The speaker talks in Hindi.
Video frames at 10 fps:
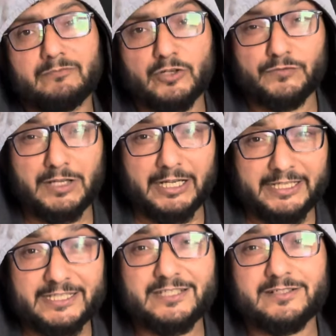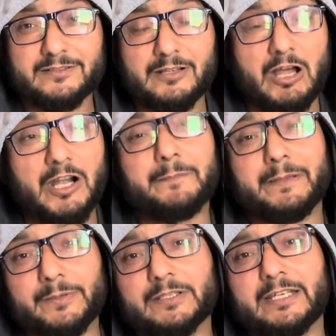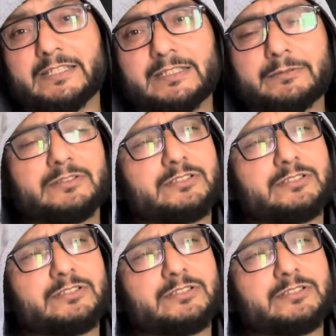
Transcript: वन ऑफ द हाइएस्ट हार्ड पेपर था सब